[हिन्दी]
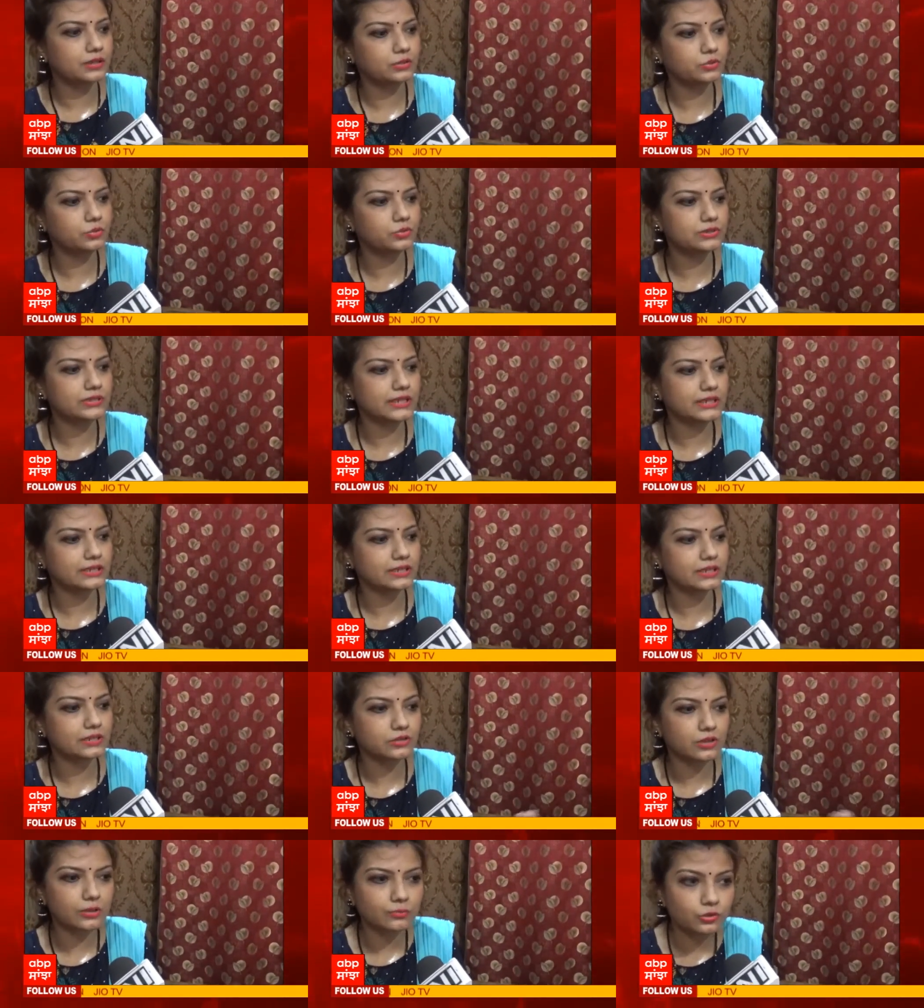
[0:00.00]
टूट जाते
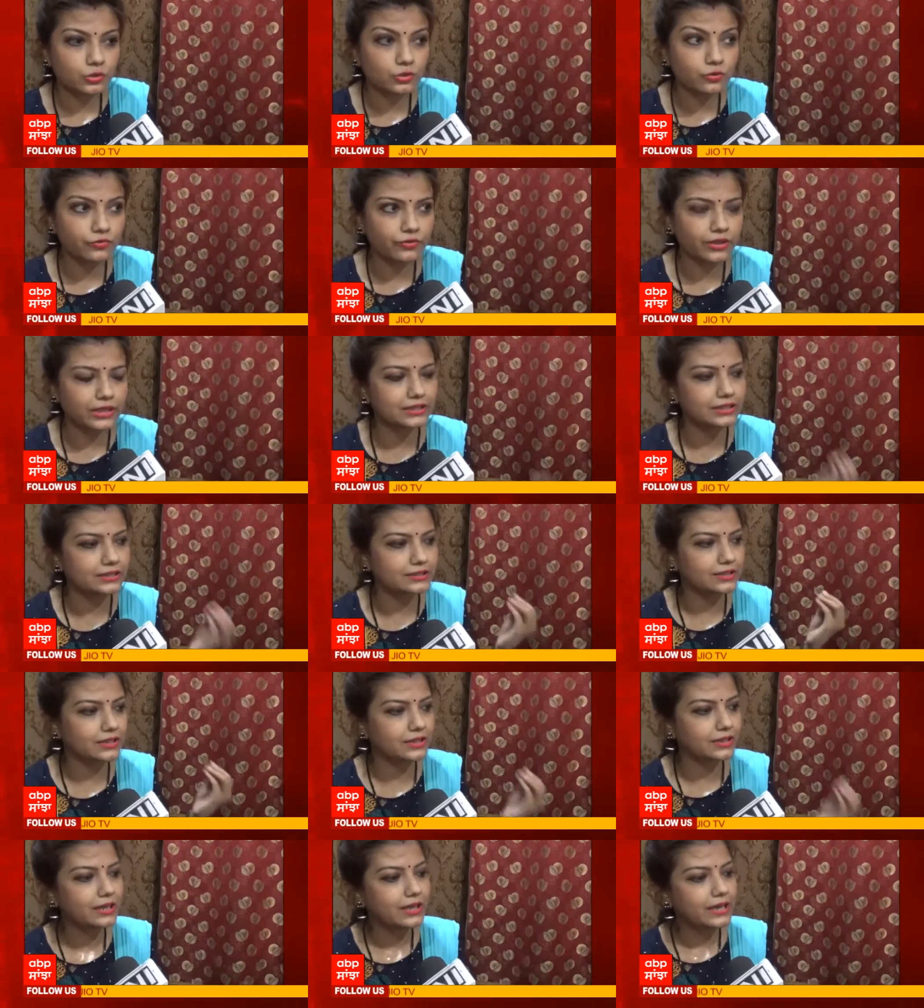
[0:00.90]
हैं तो हम उनको फेंक
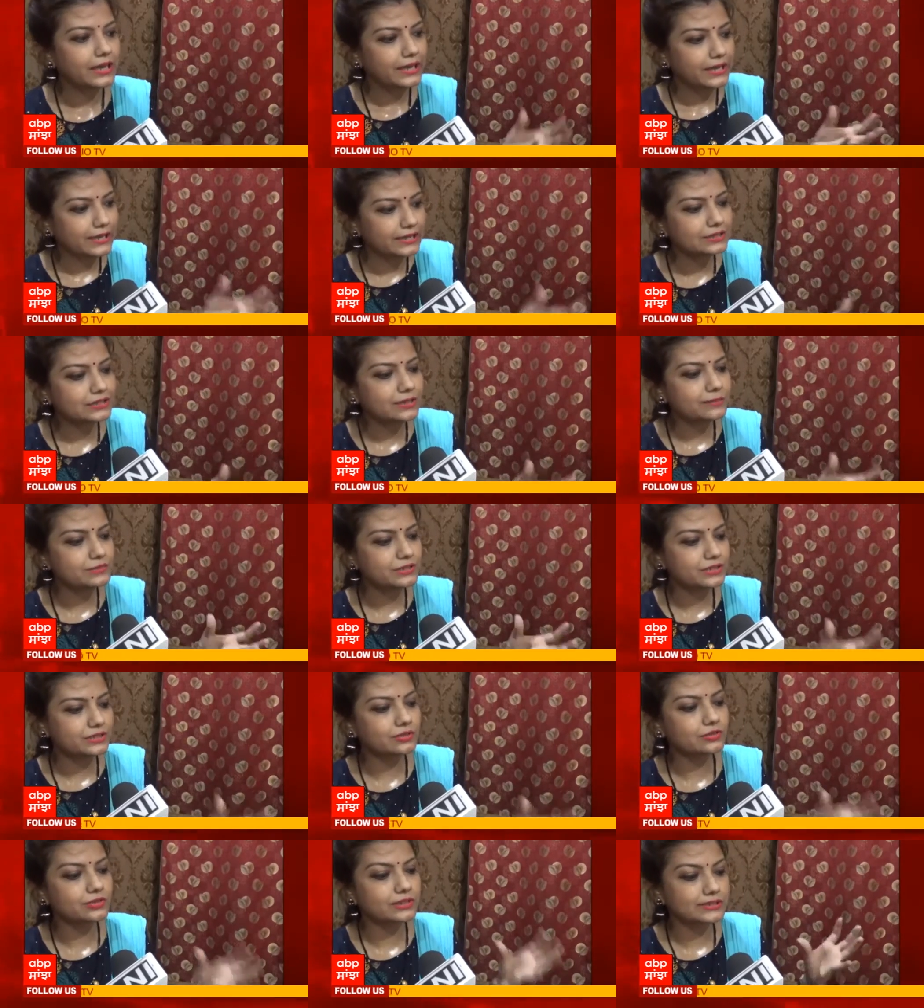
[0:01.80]
देते हैं इन सब
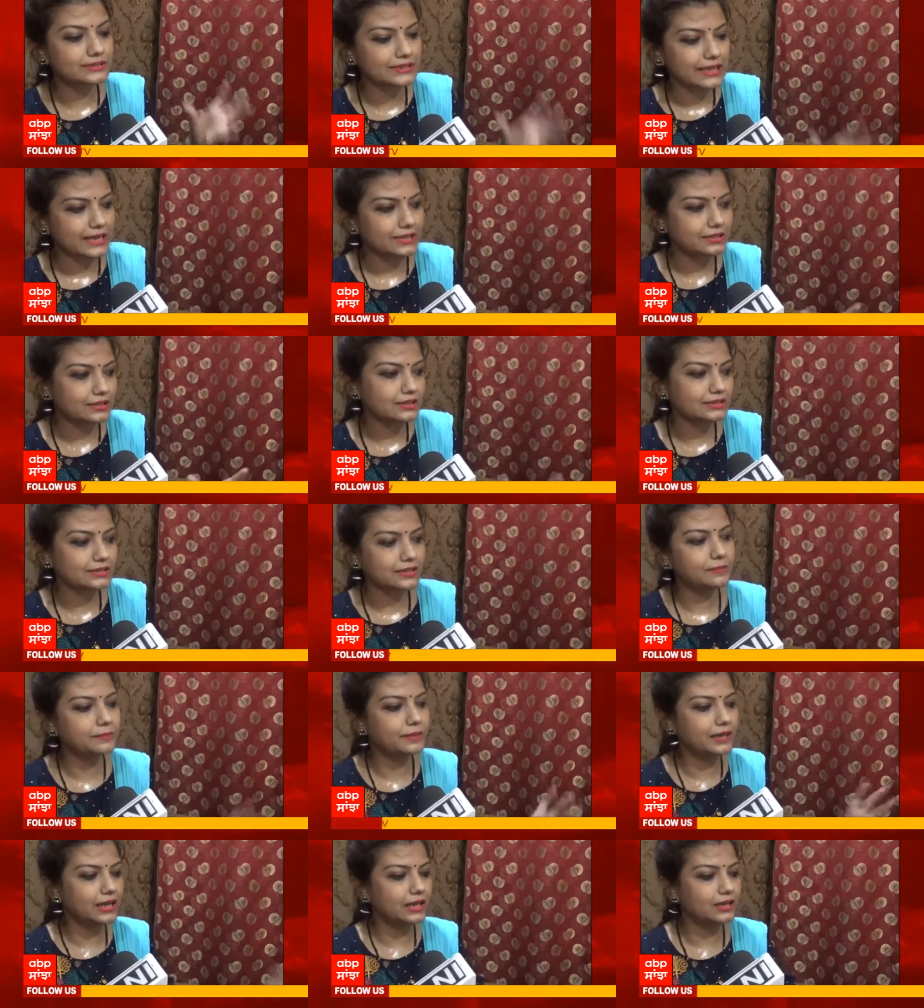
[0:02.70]
चीज़ों की सहायता
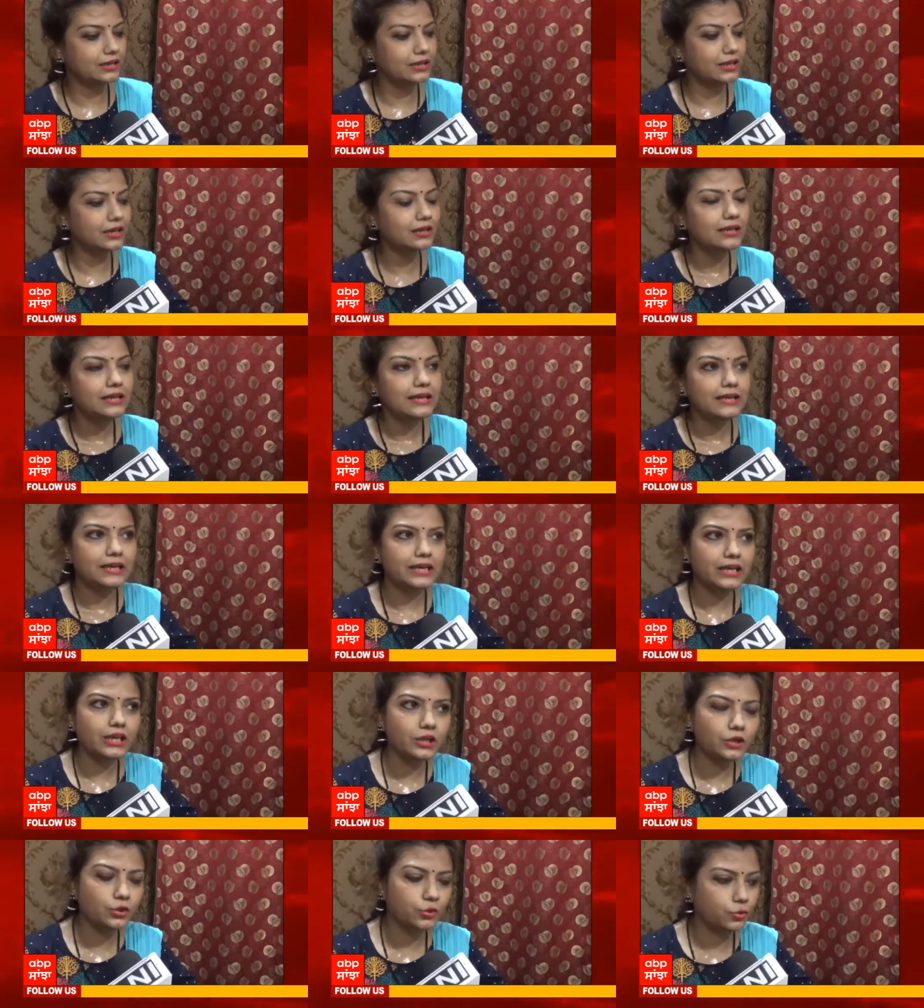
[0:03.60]
से बना लिया
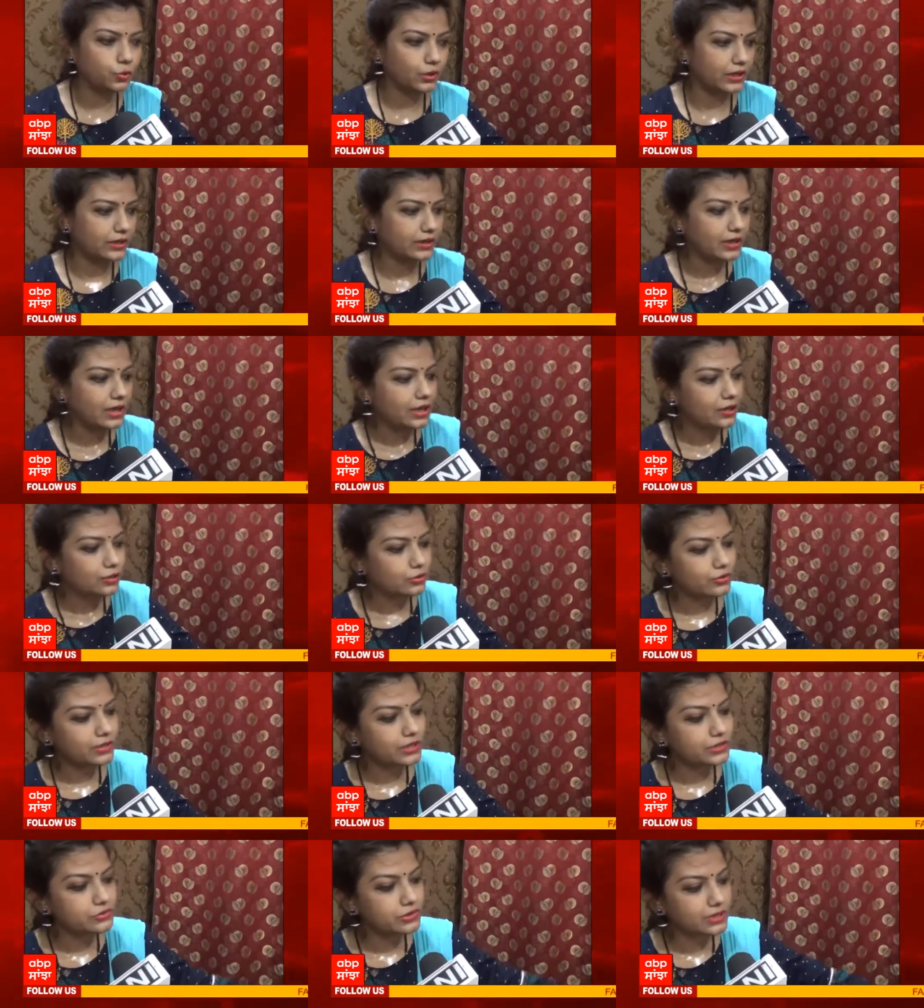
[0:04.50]
एक कूलर तो
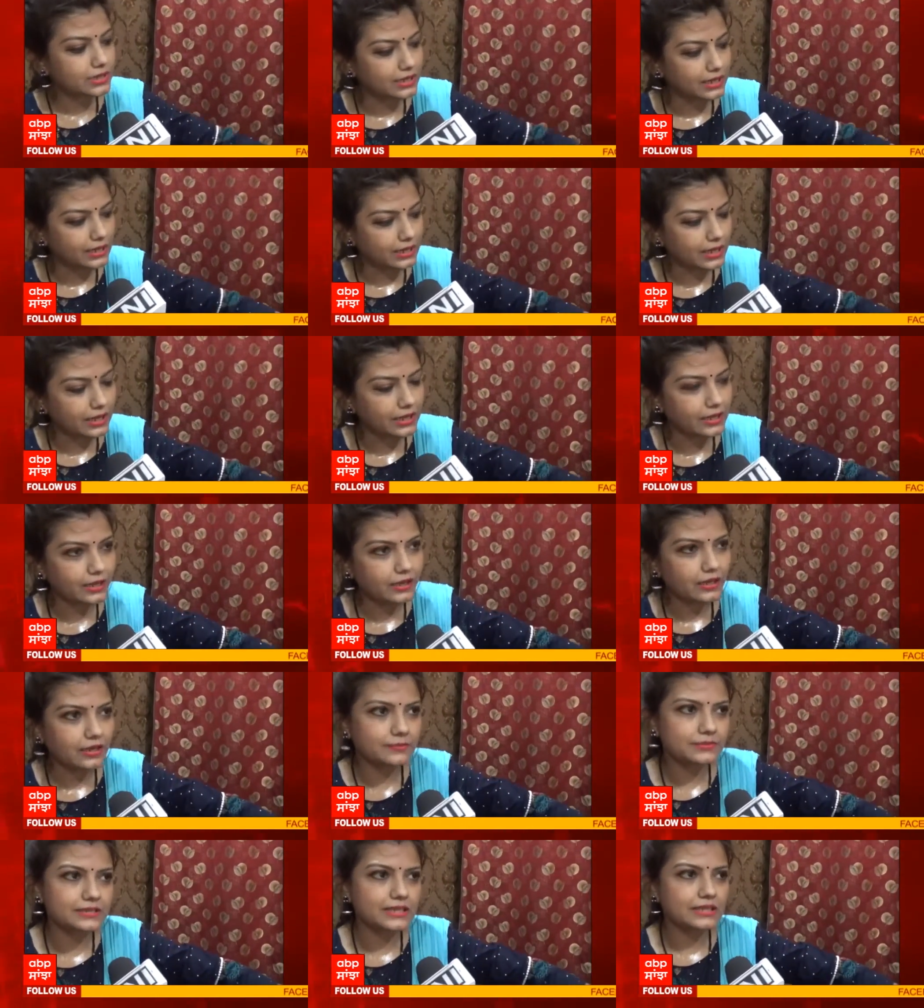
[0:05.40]
ये जो घड़ा है हम